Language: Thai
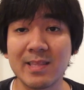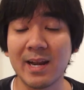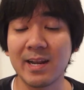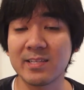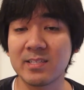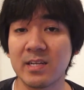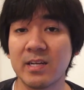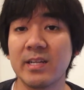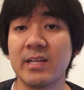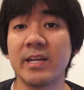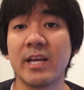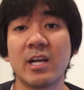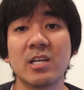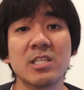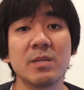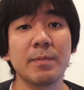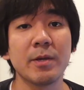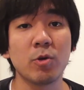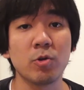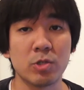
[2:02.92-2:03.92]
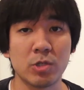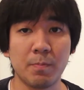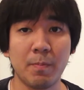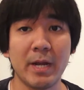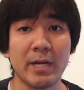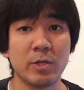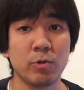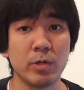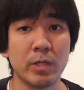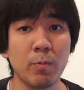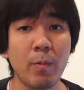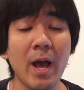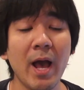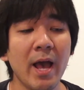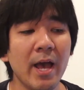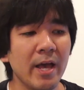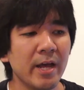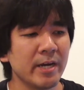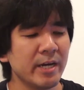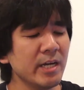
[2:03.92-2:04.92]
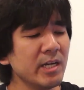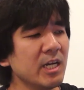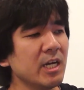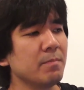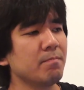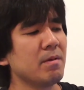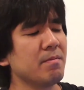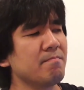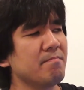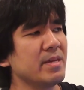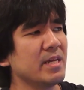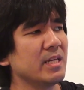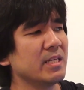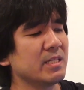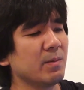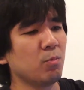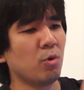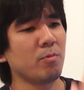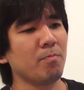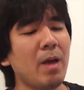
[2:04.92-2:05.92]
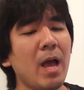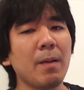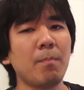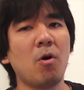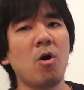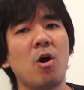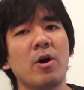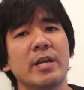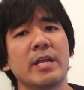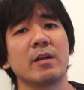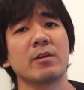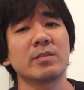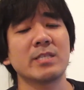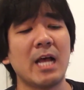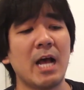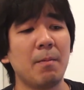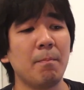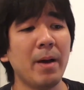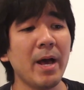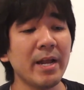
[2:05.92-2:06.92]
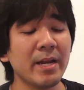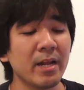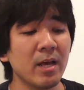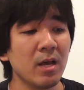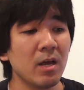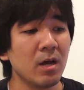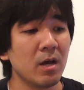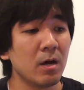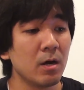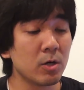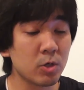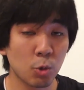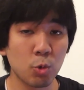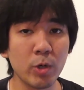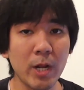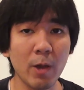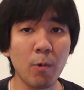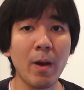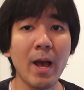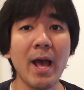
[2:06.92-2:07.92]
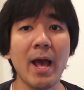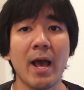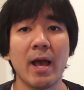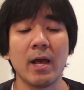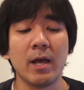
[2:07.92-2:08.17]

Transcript: แต่ละชนิดเนี่ยก็จะมีคุณสมบัติอยู่ที่ว่า ถ้าเกิดมันมีจำนวนมากพอเนี่ยเราสามารถรู้ได้ว่า